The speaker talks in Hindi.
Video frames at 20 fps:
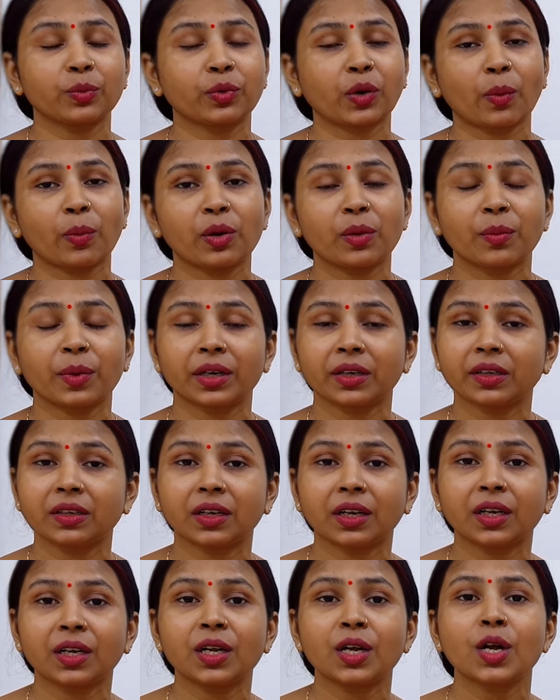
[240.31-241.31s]
ये प्रॉब्लम बनी
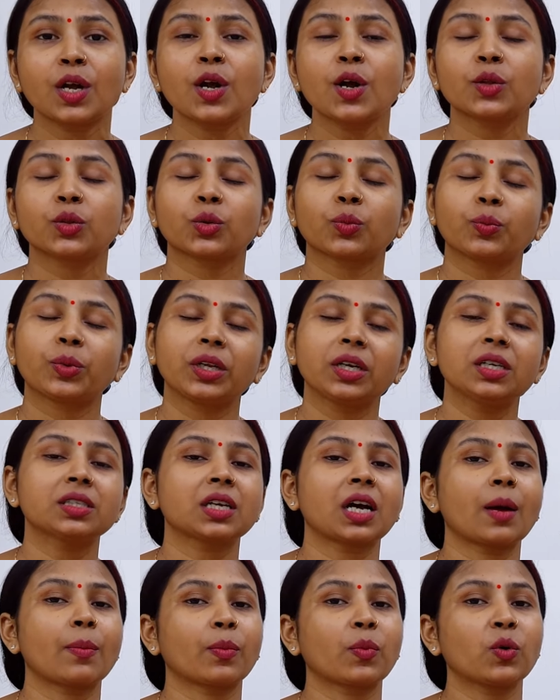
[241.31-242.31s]
रहे तो
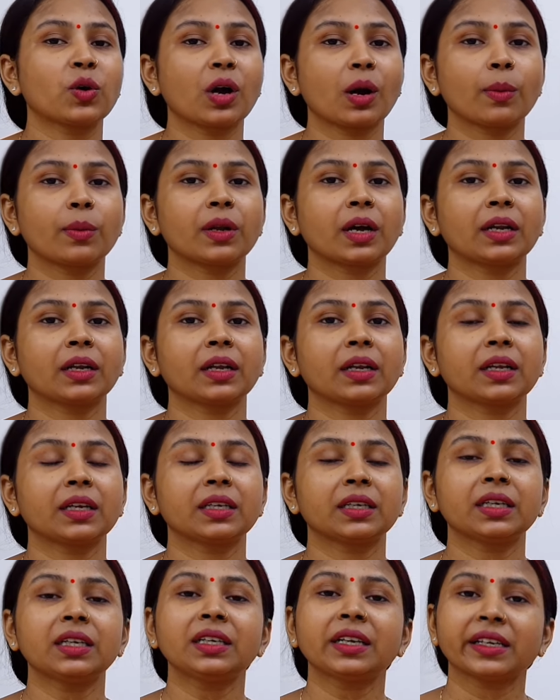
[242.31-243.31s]
प्लीज़ आपको घबराना
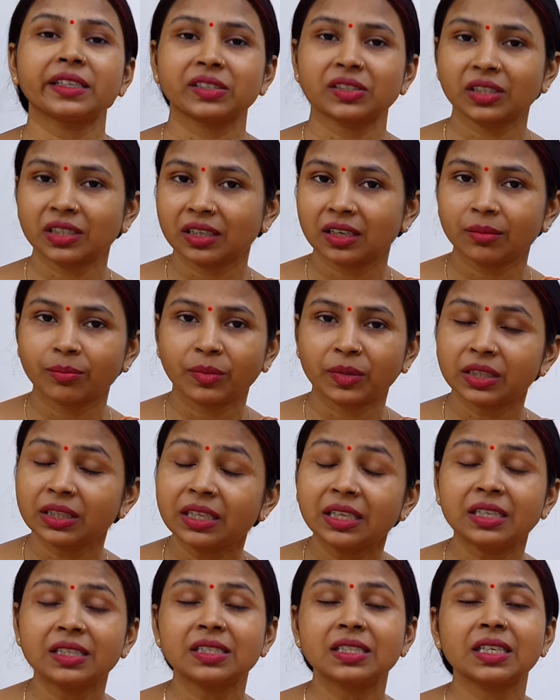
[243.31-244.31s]
नहीं है टेंशन मत
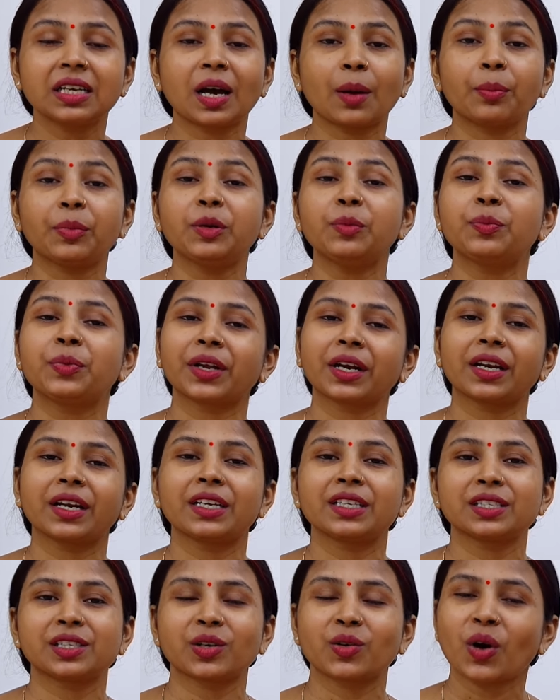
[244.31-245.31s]
लीजिए अपनी
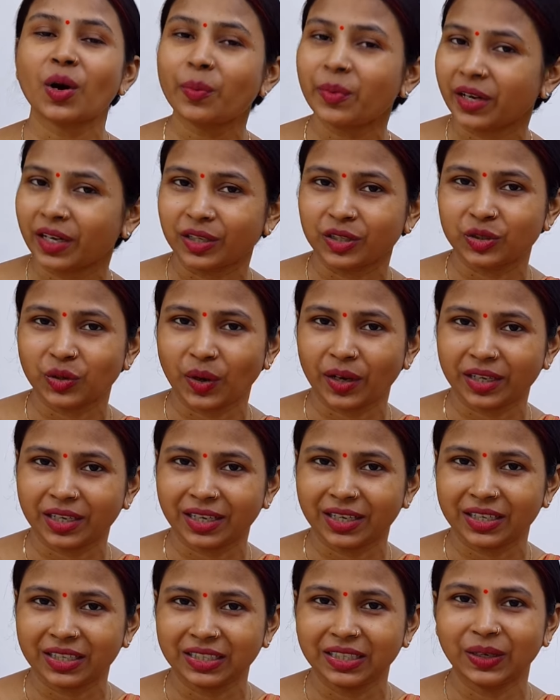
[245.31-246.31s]
प्रेगनेंसी को आप एंजॉय
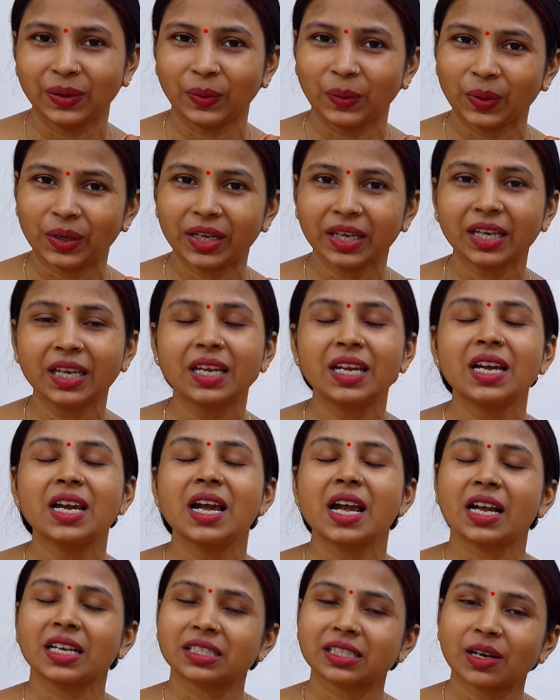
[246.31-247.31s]
करिए ओके
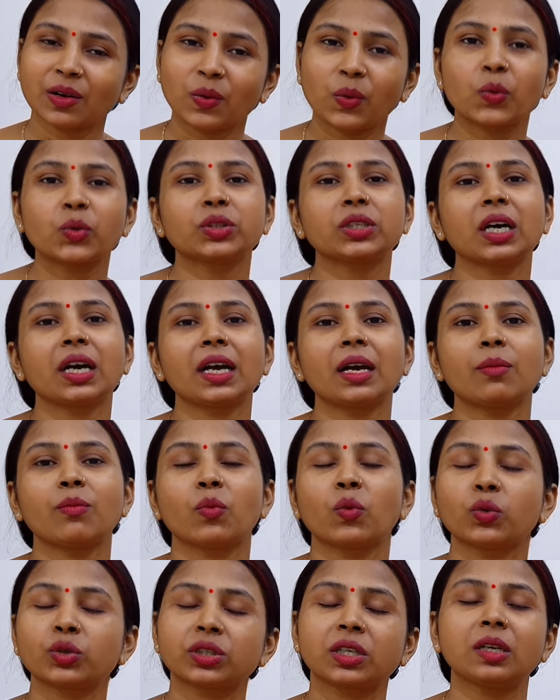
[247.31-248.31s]
ऐसा होता है
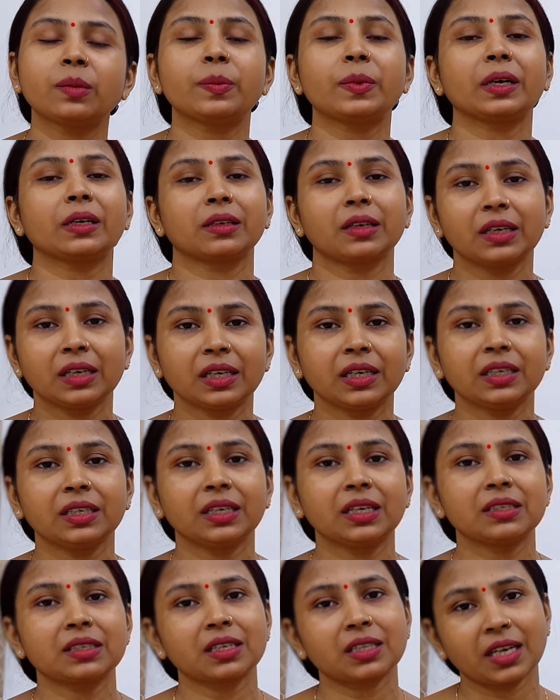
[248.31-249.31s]
मोस्टली प्रेग्नेंट
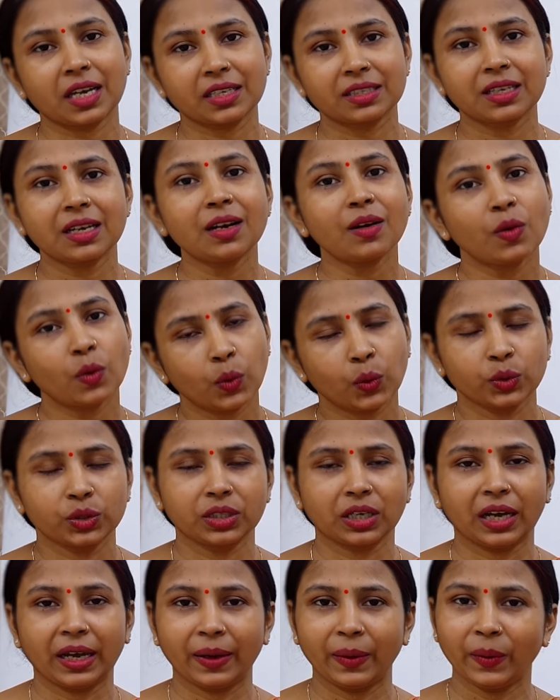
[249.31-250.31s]
लेडी के साथ ऐसा
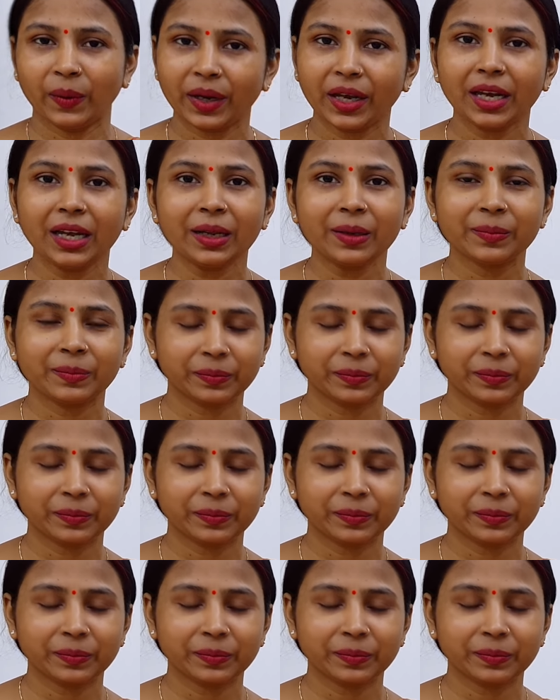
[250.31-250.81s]
होता है ओके